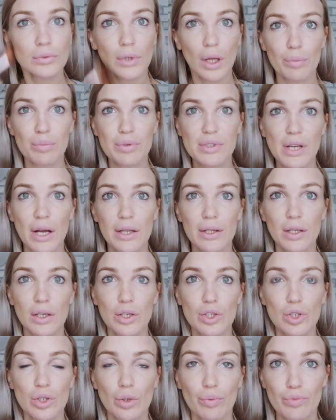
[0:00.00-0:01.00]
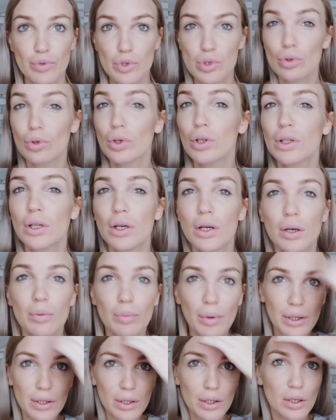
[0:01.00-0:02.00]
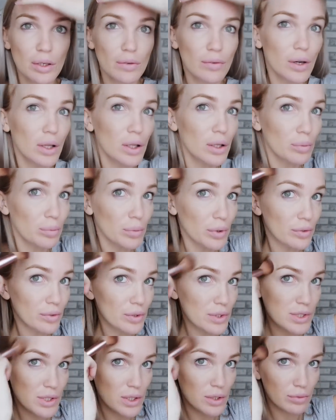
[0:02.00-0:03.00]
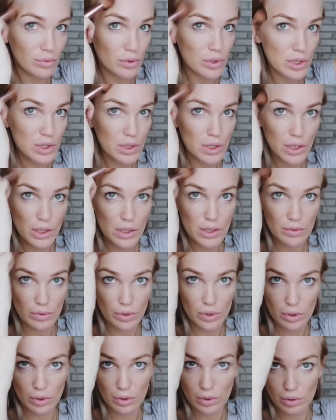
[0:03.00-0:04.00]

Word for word: Обязательно, чтобы все это гармонировало, мы выделим вот здесь вот.